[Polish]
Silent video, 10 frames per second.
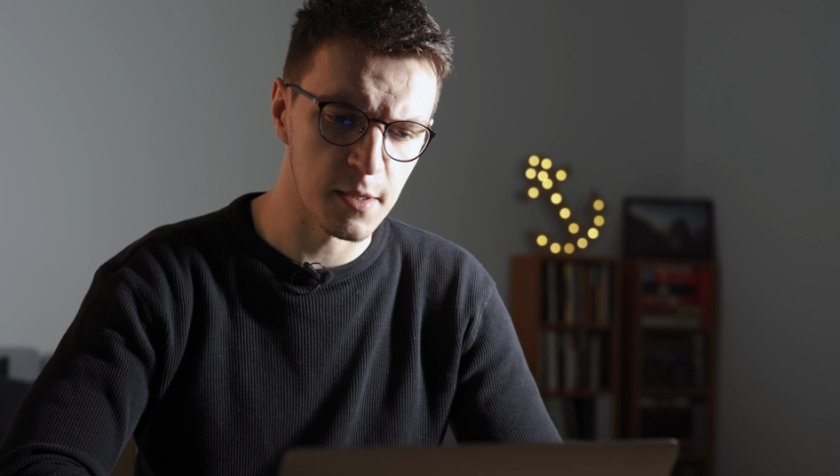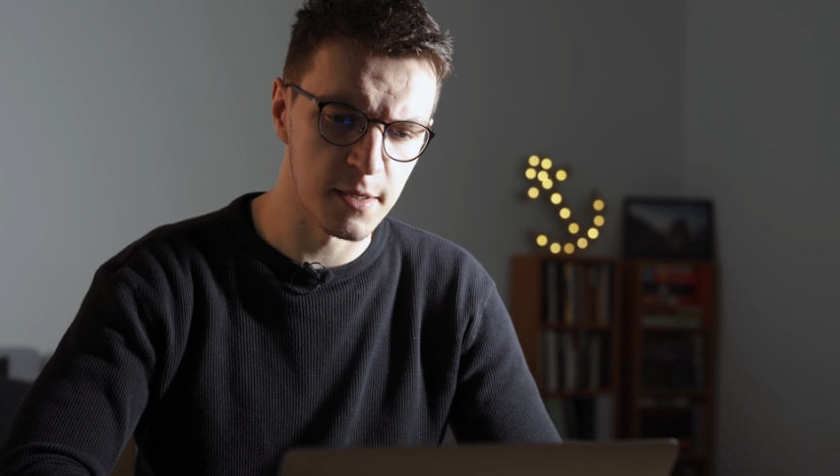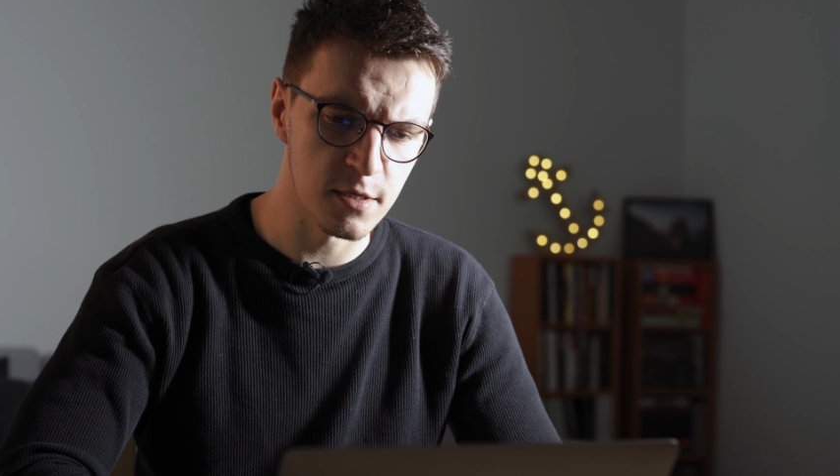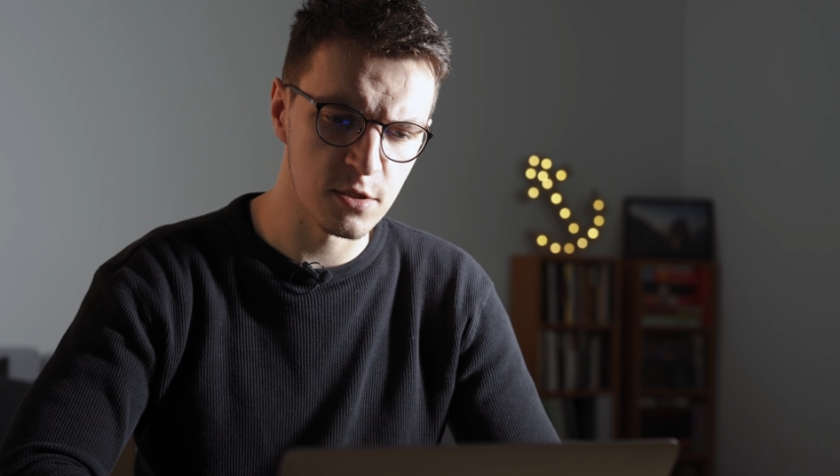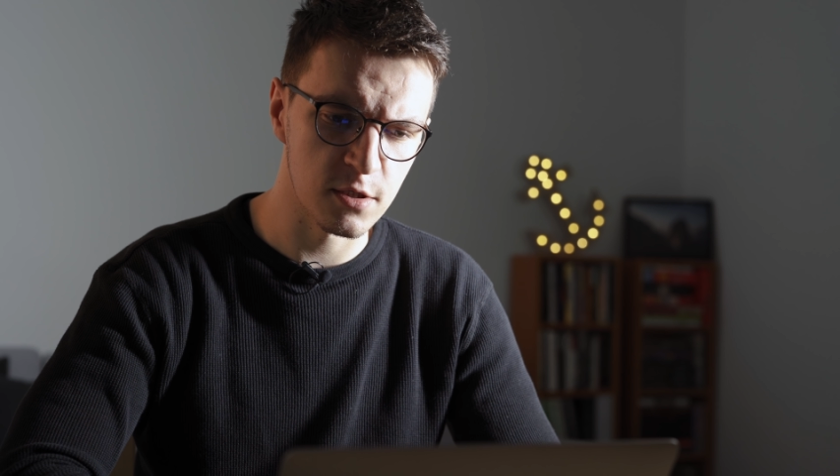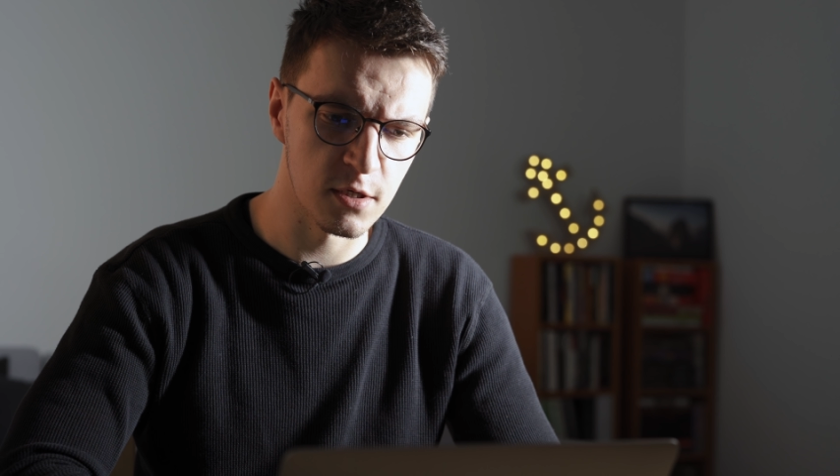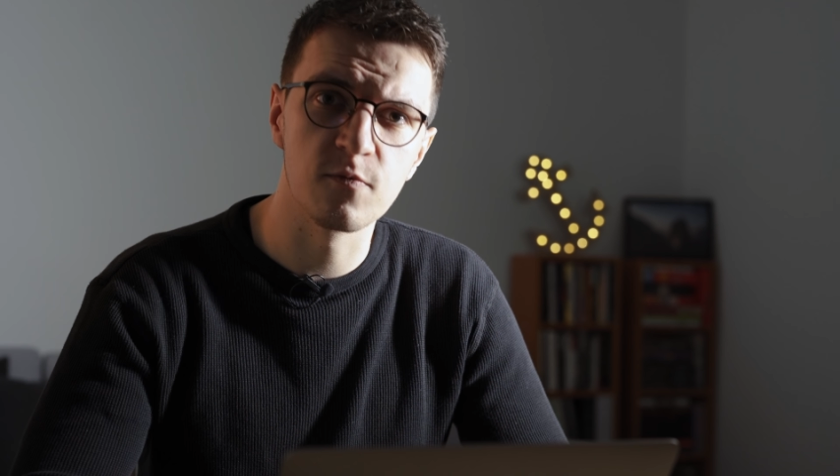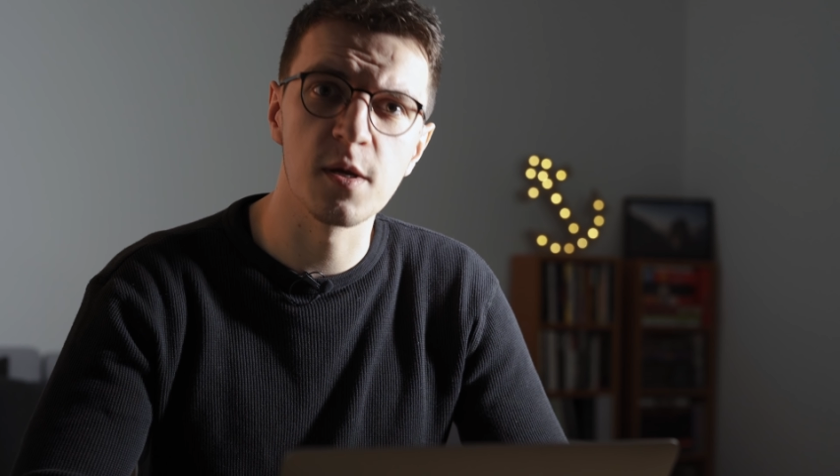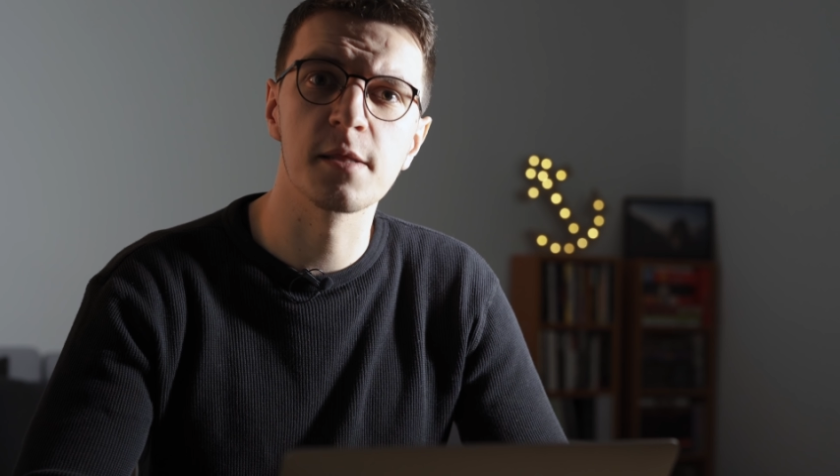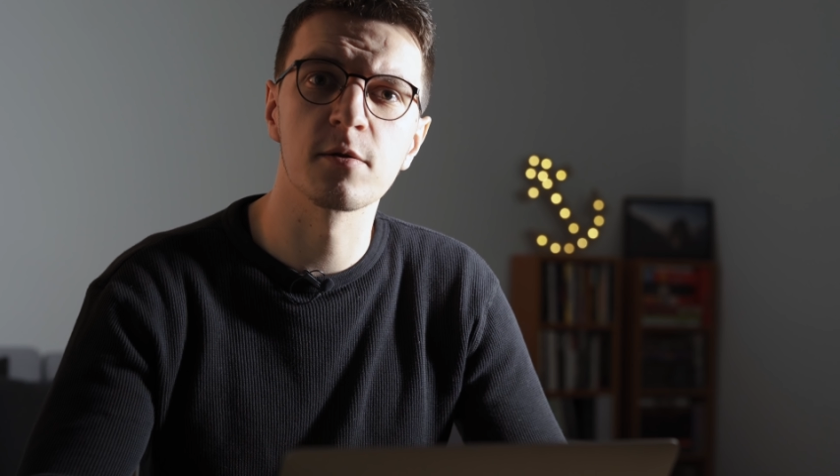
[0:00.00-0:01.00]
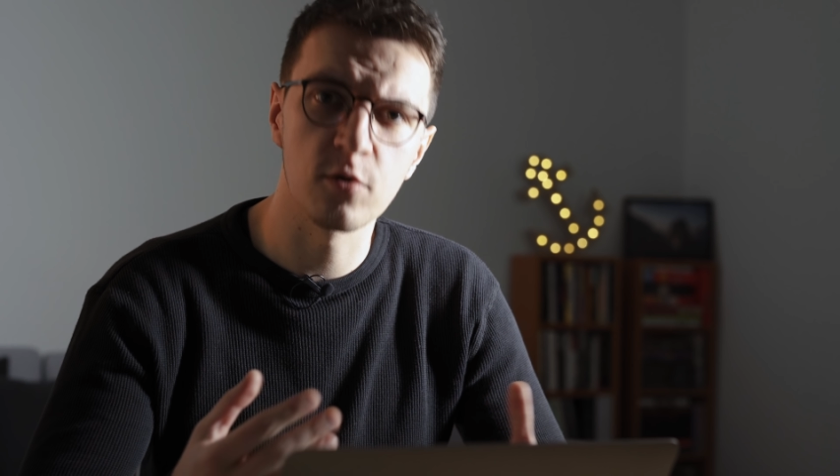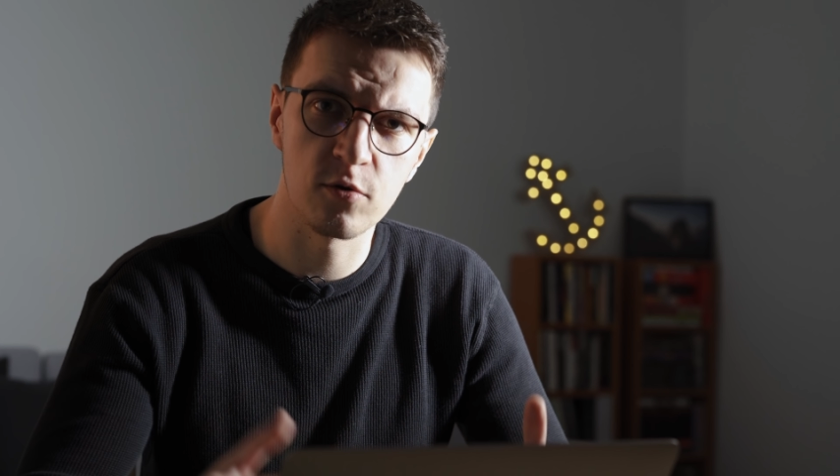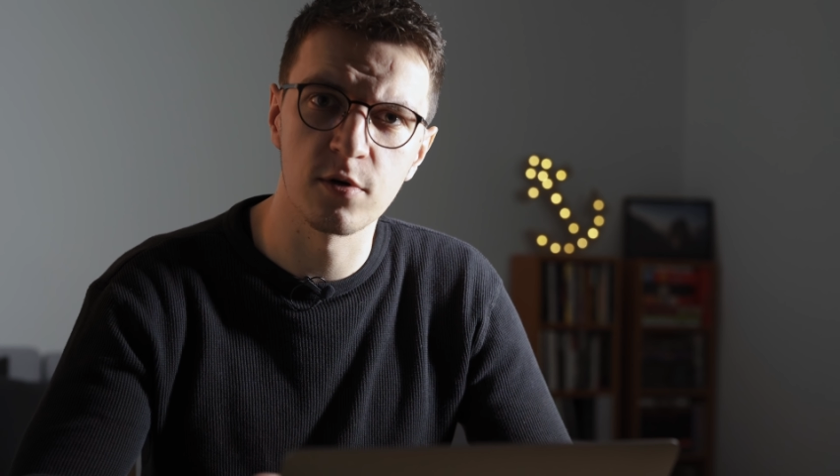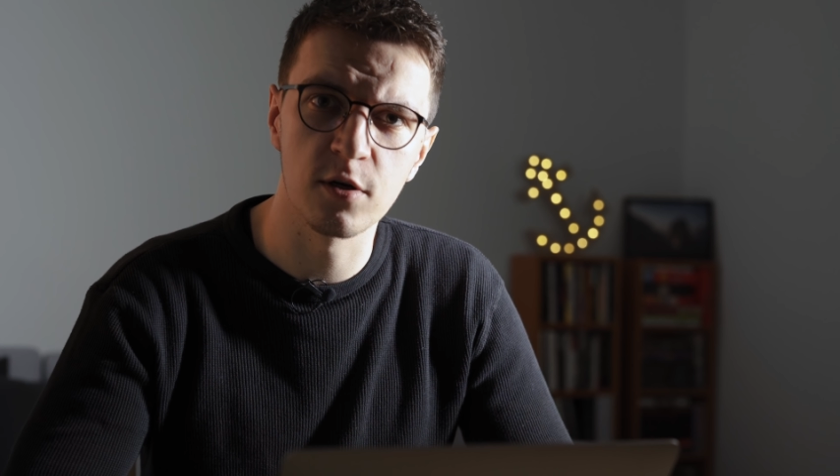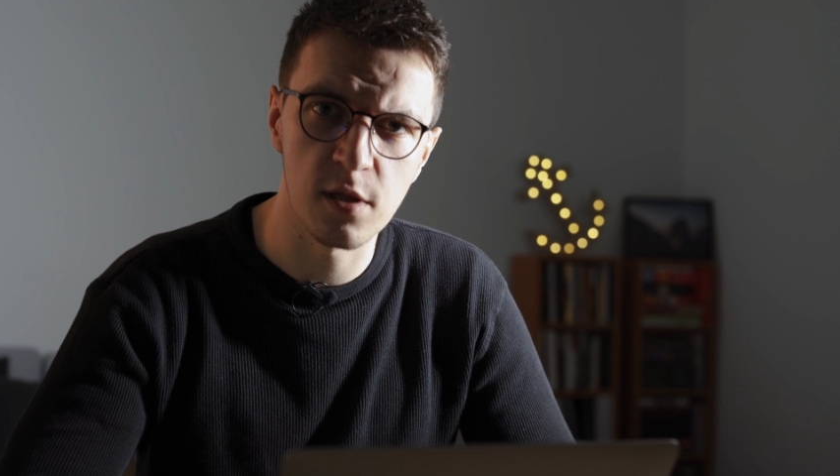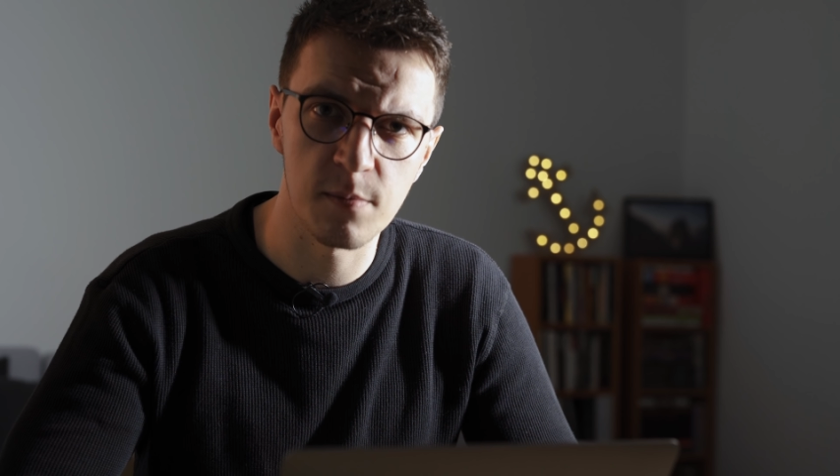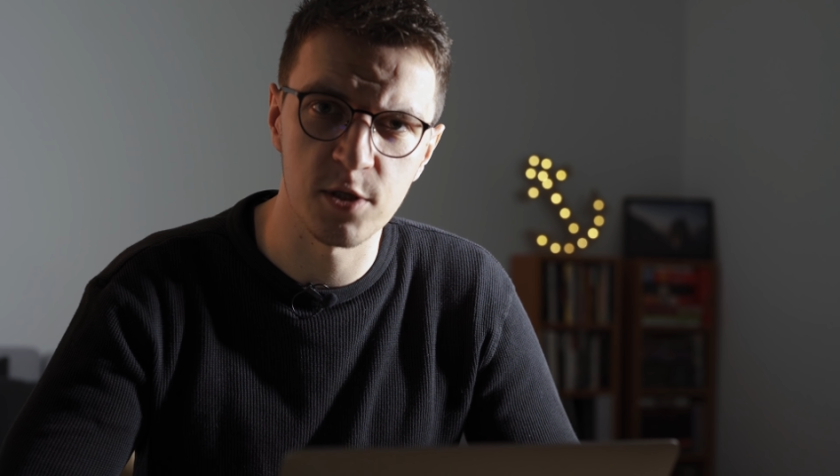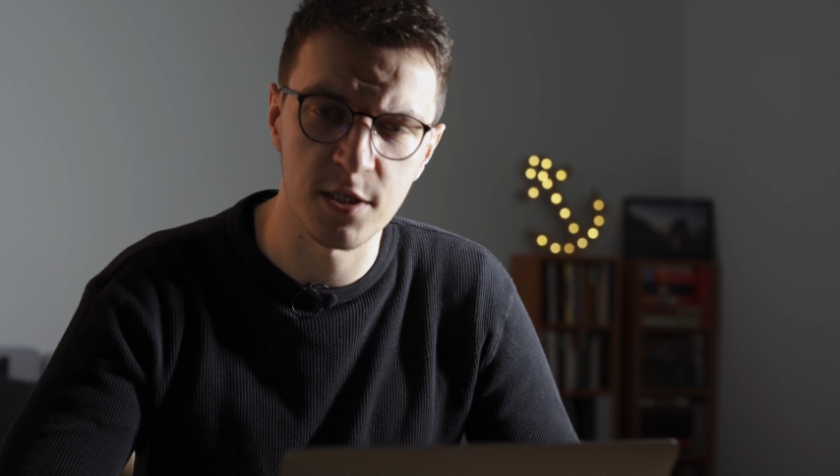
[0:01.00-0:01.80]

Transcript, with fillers: zdjęcie w miejscu, do którego jest